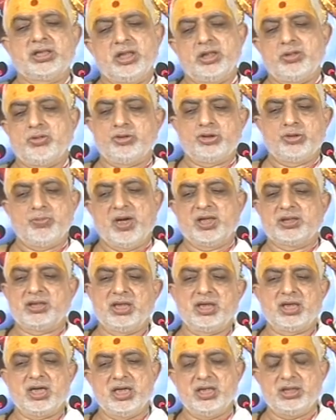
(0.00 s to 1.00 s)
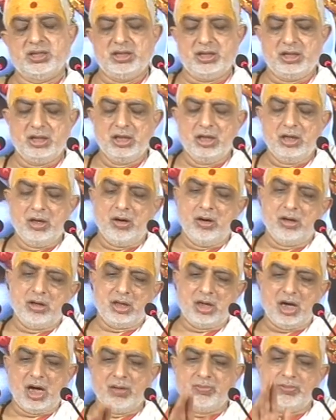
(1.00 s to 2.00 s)
से कुछ बातें कह दी और
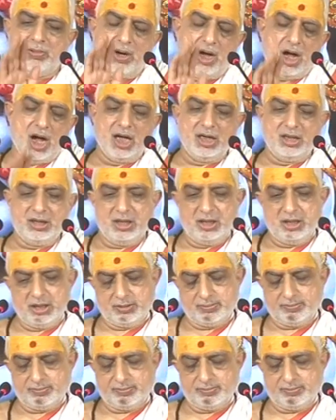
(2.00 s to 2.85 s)
अब आई है